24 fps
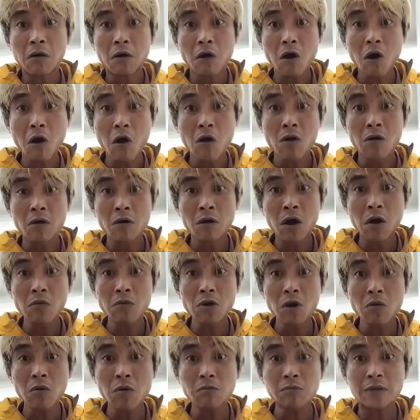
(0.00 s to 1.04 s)
ô
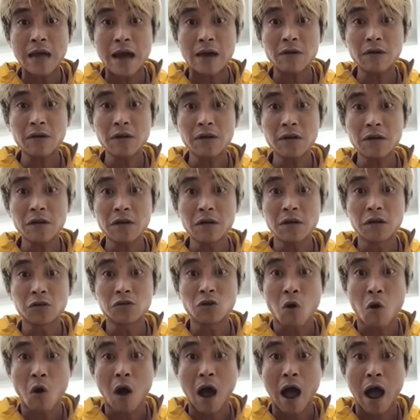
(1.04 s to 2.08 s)
ông công ông táo lại đi đường cửa
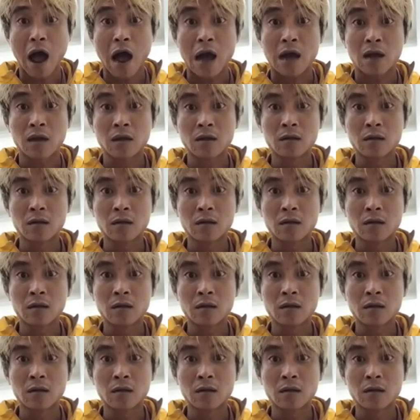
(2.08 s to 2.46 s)
sổ à